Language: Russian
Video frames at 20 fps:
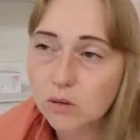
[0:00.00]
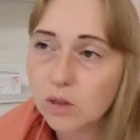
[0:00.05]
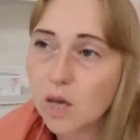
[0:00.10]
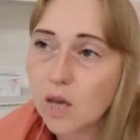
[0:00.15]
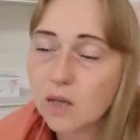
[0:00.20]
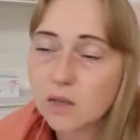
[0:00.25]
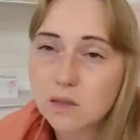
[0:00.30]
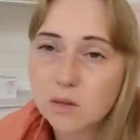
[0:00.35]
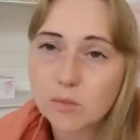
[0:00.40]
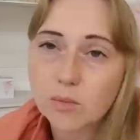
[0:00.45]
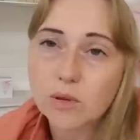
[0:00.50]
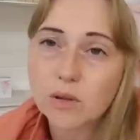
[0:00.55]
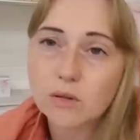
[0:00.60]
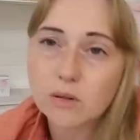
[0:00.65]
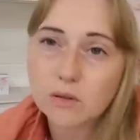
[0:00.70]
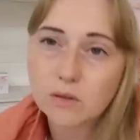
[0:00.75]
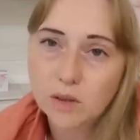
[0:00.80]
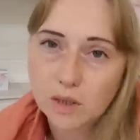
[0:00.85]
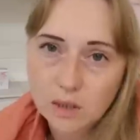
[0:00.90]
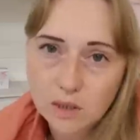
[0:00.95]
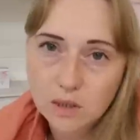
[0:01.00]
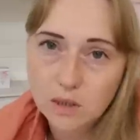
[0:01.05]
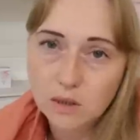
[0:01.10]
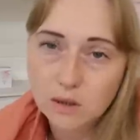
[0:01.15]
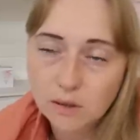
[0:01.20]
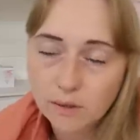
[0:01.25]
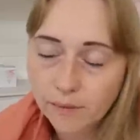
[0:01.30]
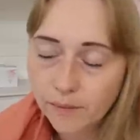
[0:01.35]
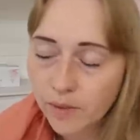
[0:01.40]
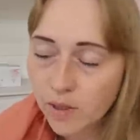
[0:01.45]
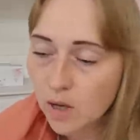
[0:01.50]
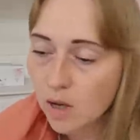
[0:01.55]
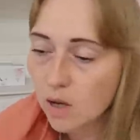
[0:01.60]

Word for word: Я их забыла в квартире.